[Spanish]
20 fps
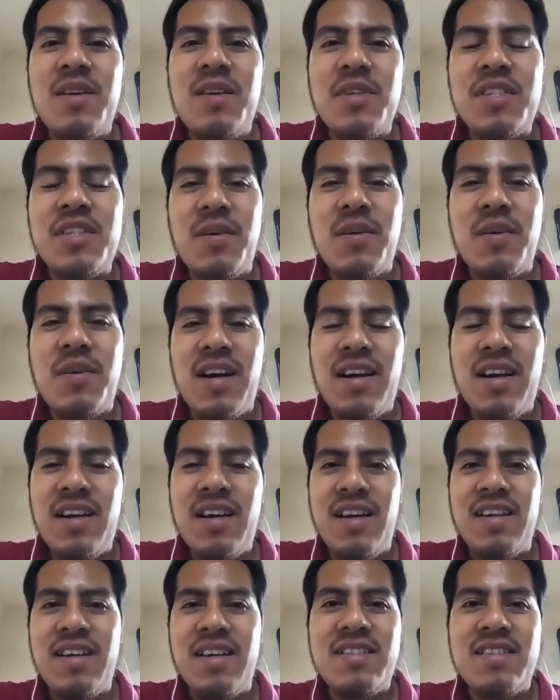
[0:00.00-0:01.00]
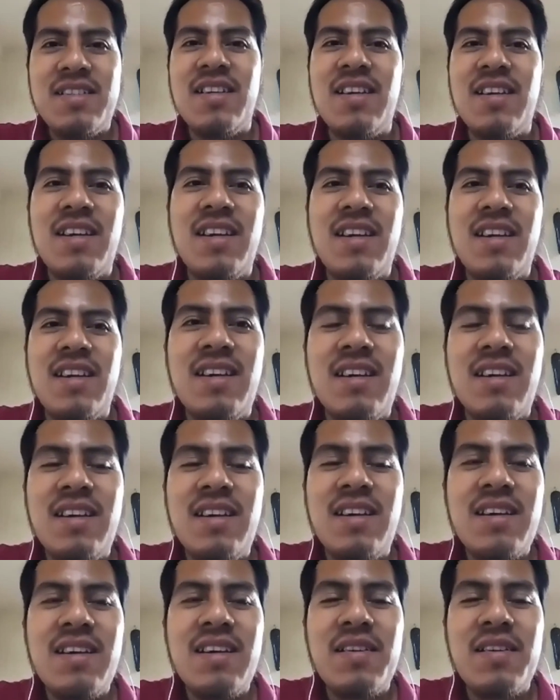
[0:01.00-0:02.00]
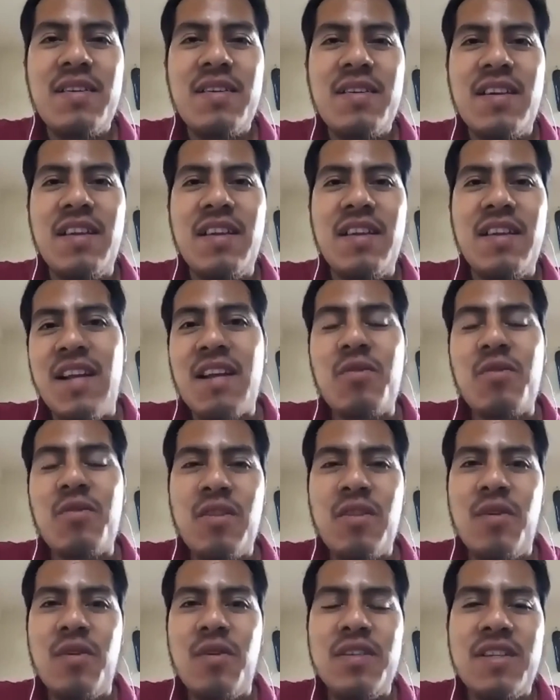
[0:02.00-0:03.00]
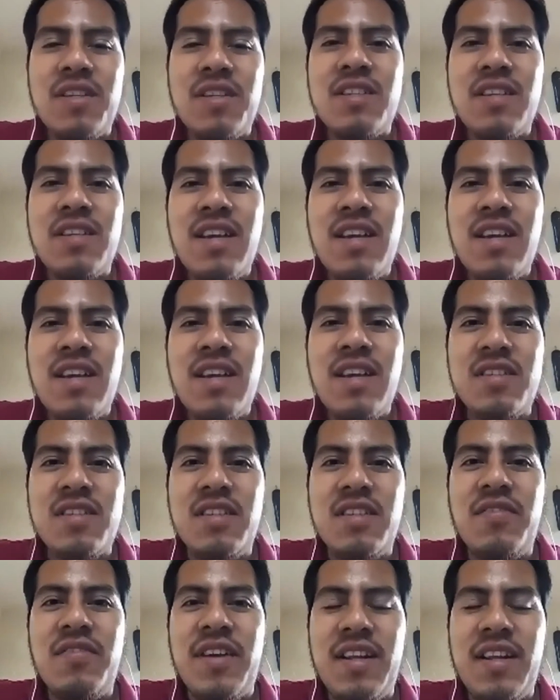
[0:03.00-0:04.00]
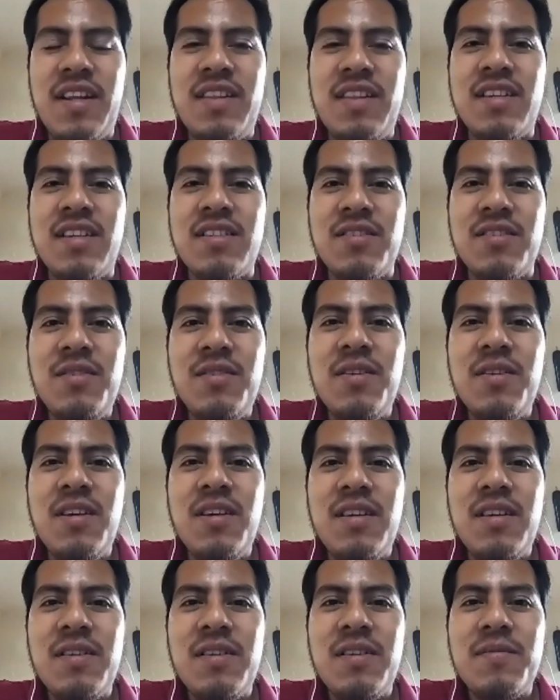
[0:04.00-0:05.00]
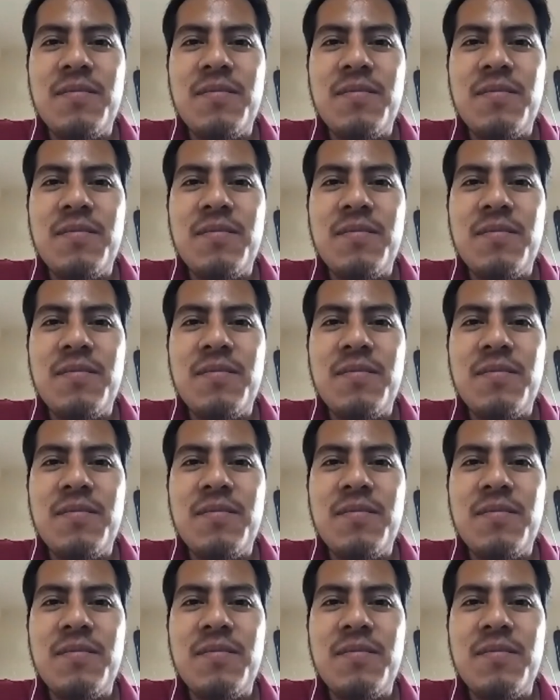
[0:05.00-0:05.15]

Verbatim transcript: pues se van este, interactuando esas generaciones diferentes, ¿no?